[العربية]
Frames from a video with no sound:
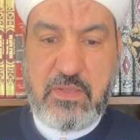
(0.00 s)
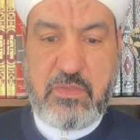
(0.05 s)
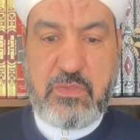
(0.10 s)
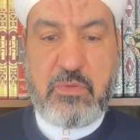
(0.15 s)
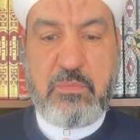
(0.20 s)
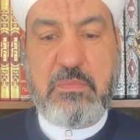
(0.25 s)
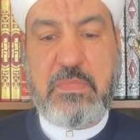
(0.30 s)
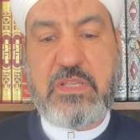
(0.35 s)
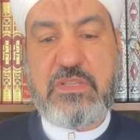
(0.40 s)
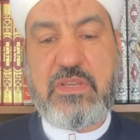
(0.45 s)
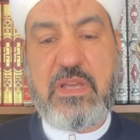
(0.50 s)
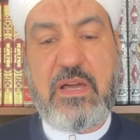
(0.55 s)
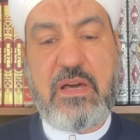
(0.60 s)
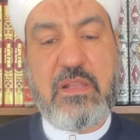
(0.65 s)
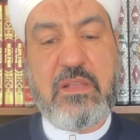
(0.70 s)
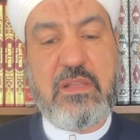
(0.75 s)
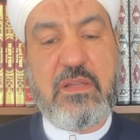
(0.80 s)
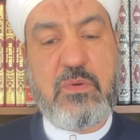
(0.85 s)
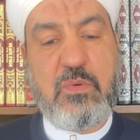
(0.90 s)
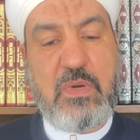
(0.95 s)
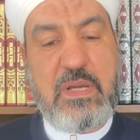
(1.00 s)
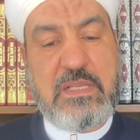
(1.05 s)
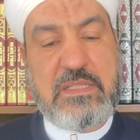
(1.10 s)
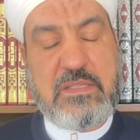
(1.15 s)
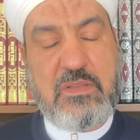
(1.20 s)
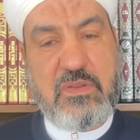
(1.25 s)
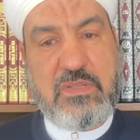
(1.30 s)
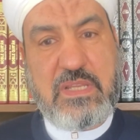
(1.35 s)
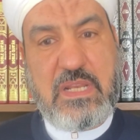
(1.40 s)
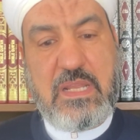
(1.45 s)
ثم جاء الله
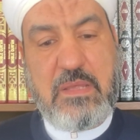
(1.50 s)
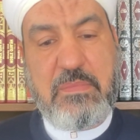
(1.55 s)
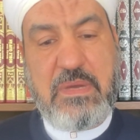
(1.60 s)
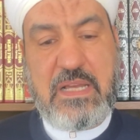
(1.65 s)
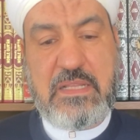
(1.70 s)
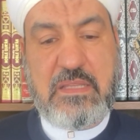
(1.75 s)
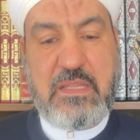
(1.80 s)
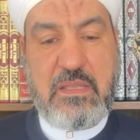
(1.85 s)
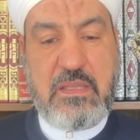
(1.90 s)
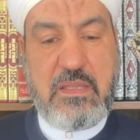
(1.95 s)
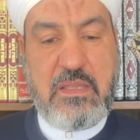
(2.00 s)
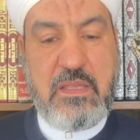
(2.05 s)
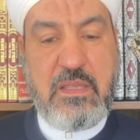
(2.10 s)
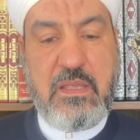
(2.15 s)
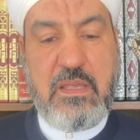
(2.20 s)
عز وجل بعد